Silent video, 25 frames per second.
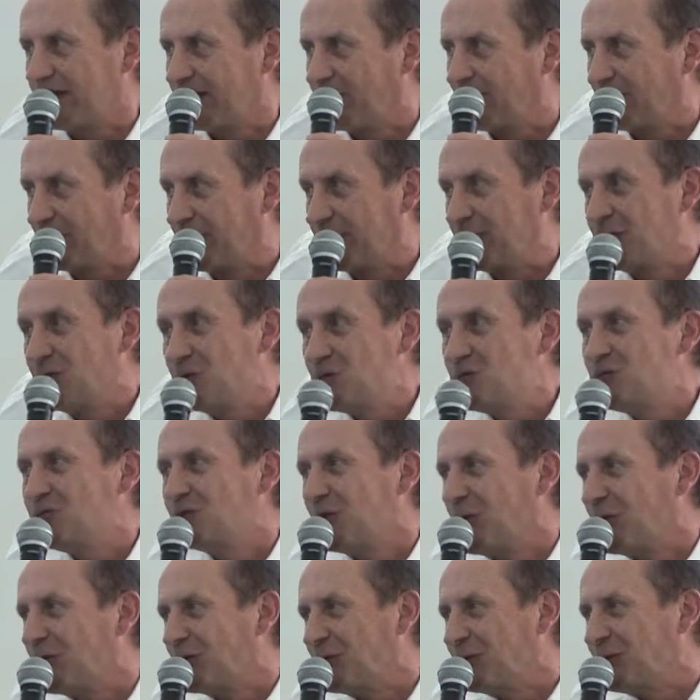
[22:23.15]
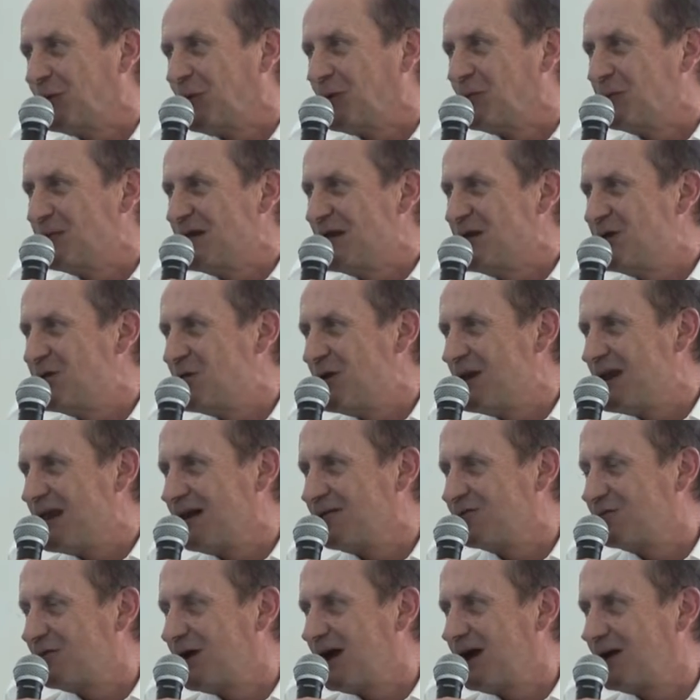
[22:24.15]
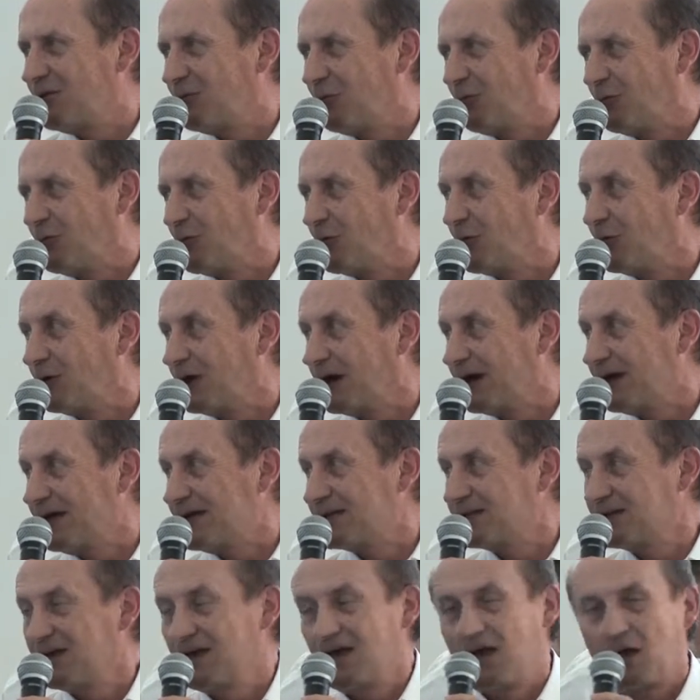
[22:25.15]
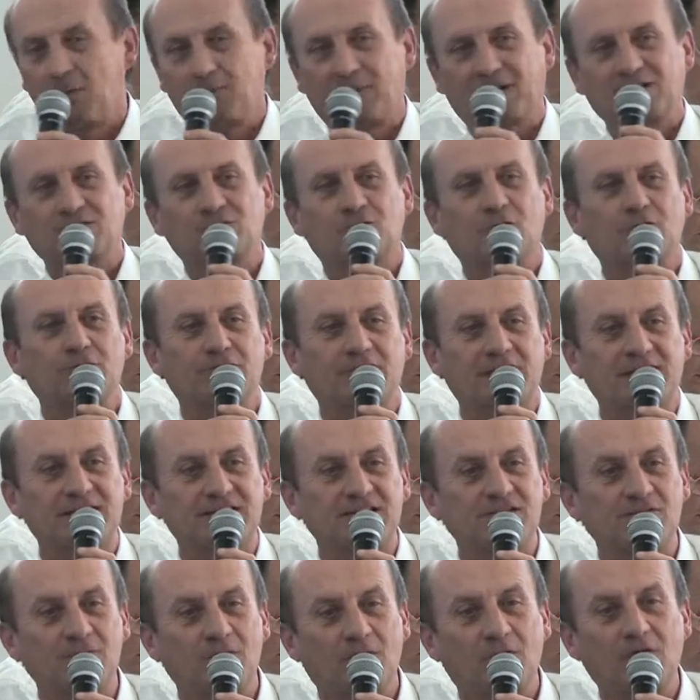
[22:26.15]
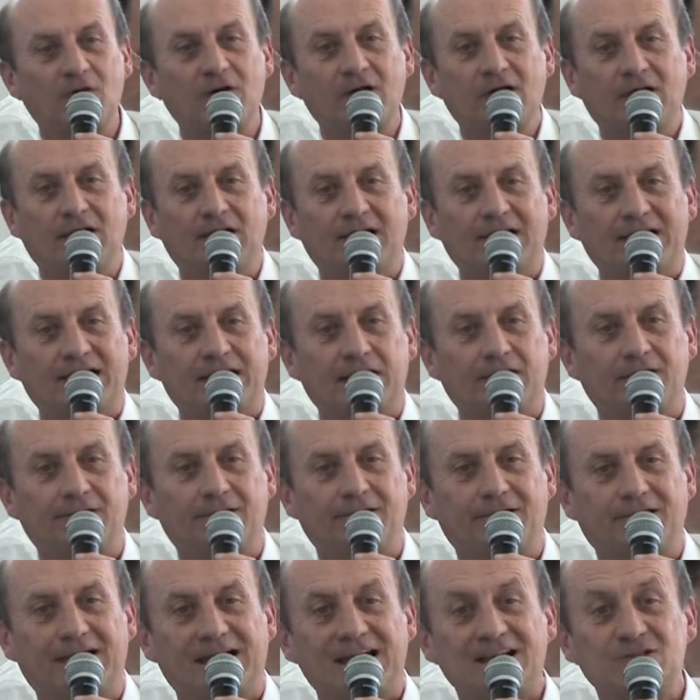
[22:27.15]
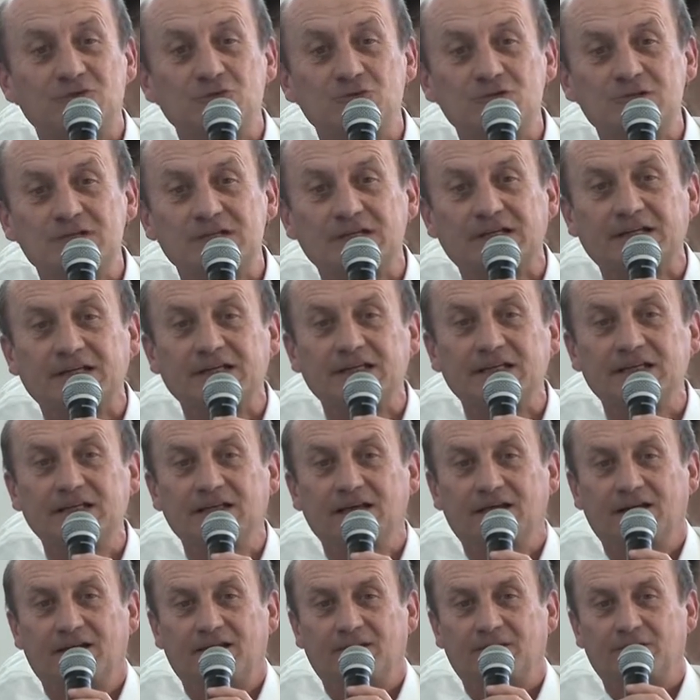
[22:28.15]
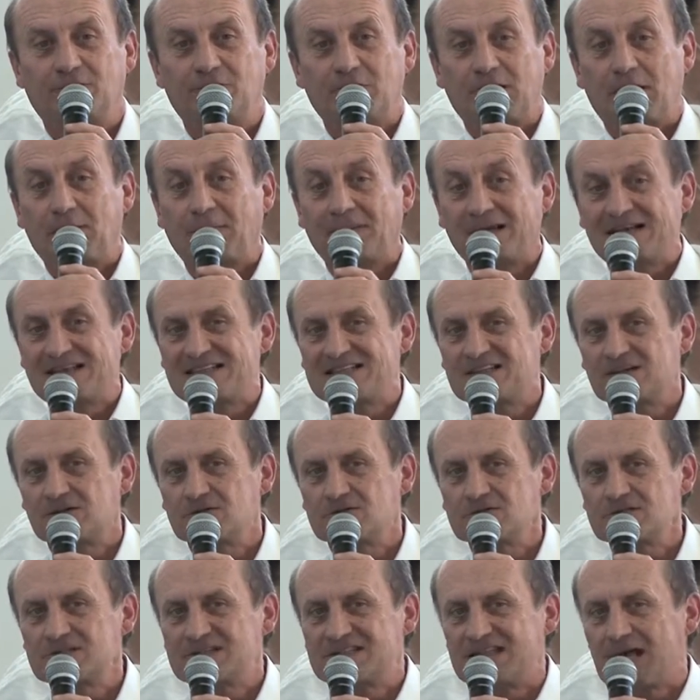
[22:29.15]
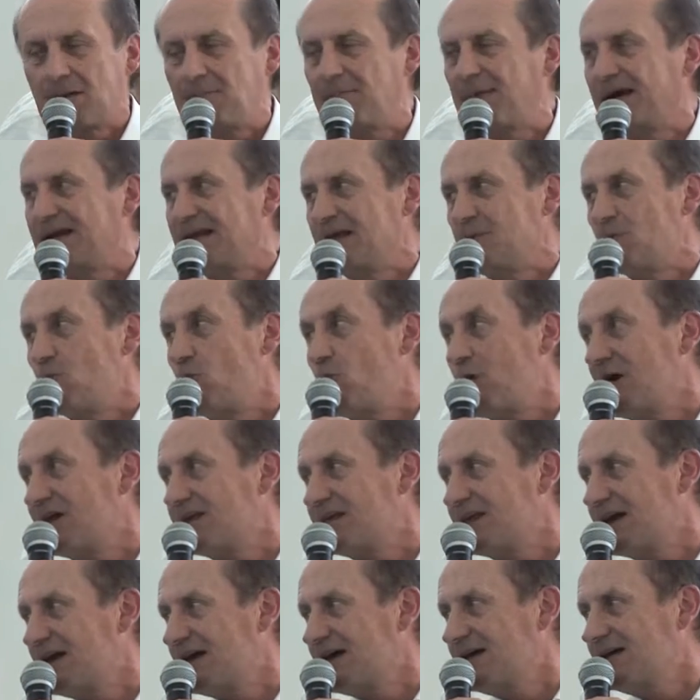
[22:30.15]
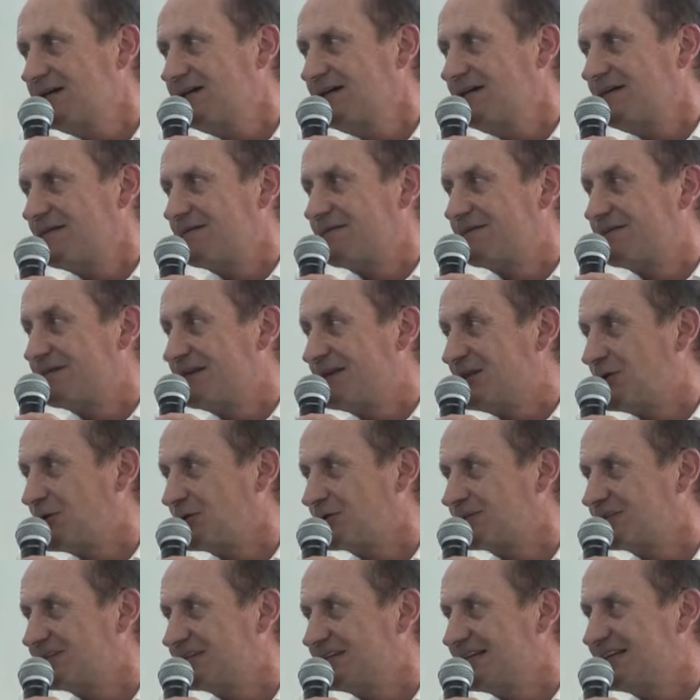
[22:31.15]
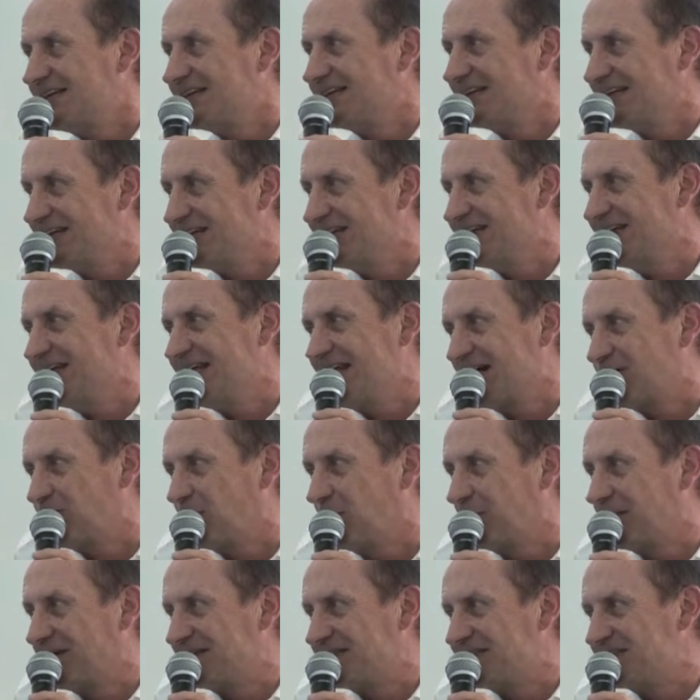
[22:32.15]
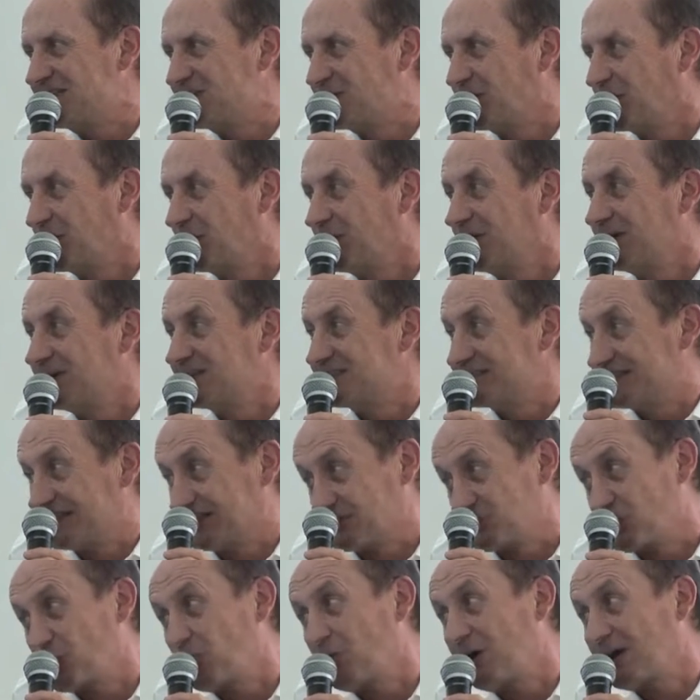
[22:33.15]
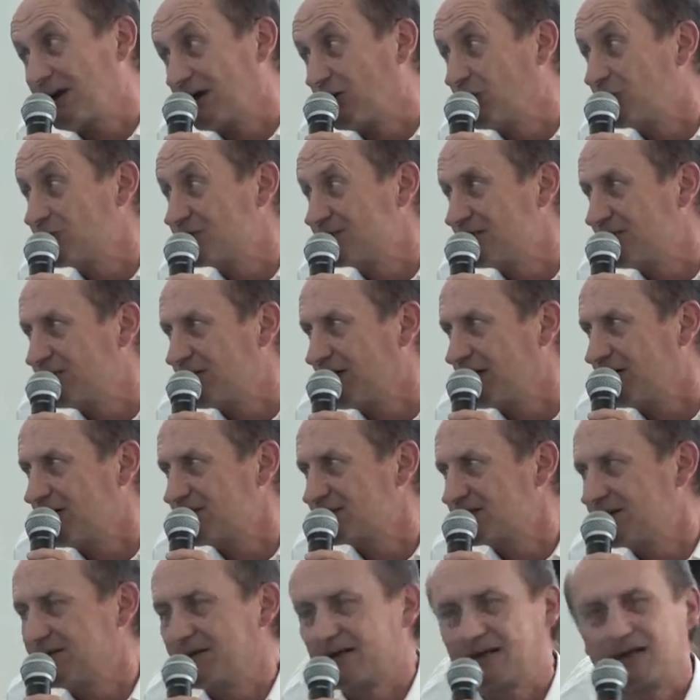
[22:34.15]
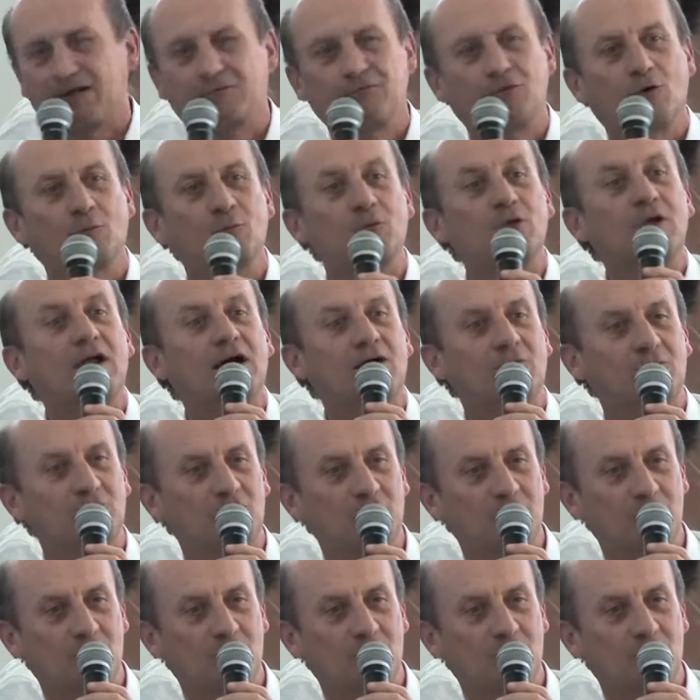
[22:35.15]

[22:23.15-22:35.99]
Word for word: Et, nous, dans le, milieu de la voile, on le regrette, parce qu'effectivement l'industrie de la plaisance n'a pas les moyens financier d'aider la compétition. C'est, je crois, la grosse différence avec la Formule 1